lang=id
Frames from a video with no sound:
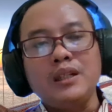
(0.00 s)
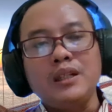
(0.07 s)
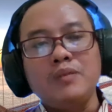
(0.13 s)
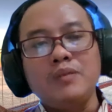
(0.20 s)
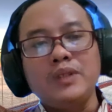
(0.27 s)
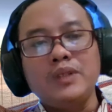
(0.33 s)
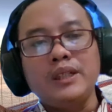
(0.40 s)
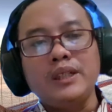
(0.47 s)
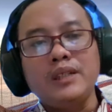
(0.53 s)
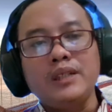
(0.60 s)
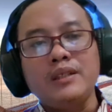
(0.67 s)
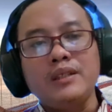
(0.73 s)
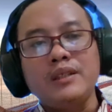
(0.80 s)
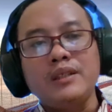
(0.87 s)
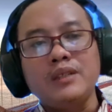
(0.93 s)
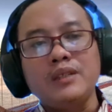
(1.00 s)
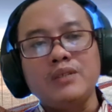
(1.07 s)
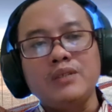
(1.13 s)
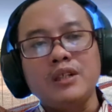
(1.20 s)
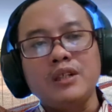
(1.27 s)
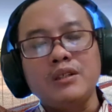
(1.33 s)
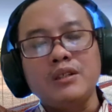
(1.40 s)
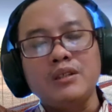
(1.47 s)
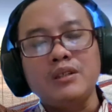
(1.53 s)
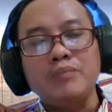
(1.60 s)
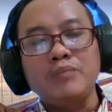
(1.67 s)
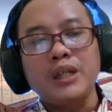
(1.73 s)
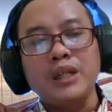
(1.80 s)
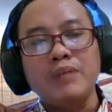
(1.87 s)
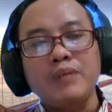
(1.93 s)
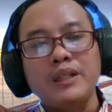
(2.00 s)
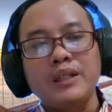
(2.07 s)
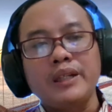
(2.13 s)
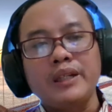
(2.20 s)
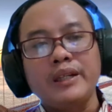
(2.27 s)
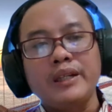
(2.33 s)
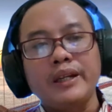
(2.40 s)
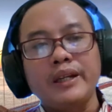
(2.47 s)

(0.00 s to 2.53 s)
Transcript: Kemudian kita juga mendapatkan